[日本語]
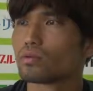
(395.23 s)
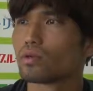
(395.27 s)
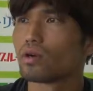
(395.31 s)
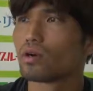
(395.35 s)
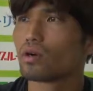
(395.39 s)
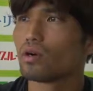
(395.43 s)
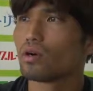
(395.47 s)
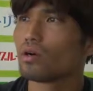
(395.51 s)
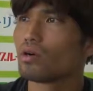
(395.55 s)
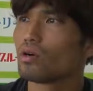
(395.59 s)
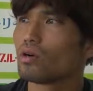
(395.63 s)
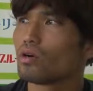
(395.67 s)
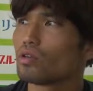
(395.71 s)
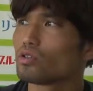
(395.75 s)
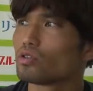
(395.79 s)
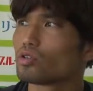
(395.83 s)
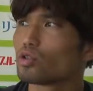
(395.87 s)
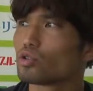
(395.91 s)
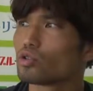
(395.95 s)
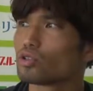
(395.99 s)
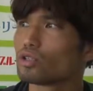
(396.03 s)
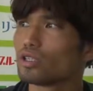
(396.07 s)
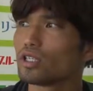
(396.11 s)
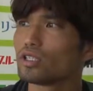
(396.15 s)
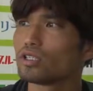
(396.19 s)
あ
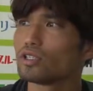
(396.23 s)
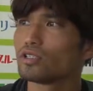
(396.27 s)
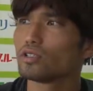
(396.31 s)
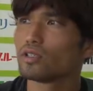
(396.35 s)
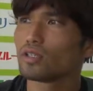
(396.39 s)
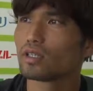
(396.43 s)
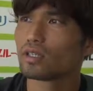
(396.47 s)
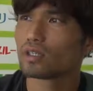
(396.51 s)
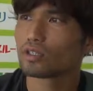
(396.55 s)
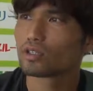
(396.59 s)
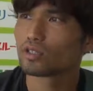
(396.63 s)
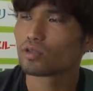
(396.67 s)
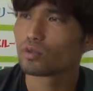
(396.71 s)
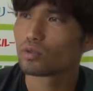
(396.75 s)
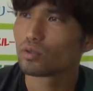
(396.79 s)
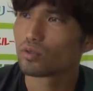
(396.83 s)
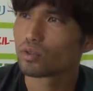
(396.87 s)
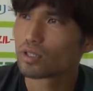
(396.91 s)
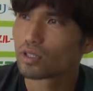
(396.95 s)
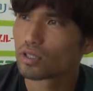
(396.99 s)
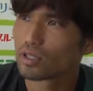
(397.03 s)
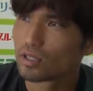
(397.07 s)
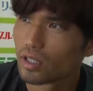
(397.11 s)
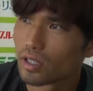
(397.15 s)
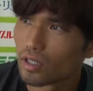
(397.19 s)
直接はそう
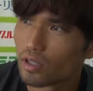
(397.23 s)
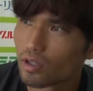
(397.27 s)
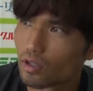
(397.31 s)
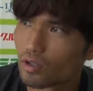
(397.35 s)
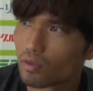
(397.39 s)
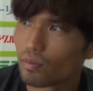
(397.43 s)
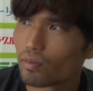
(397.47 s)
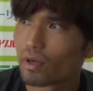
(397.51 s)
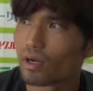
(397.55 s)
ですけど、